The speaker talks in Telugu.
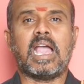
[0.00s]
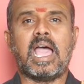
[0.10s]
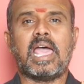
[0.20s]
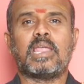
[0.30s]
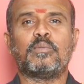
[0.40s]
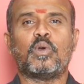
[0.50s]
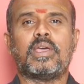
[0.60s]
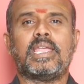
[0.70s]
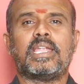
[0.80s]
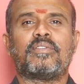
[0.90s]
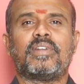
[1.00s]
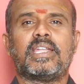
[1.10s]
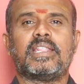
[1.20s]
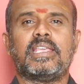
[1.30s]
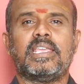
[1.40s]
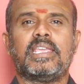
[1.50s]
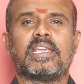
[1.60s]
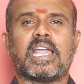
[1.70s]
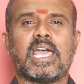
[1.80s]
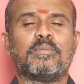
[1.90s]
కాలము అనేటువంటిది
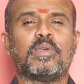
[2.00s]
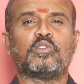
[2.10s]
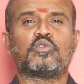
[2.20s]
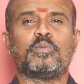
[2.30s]
కర్మను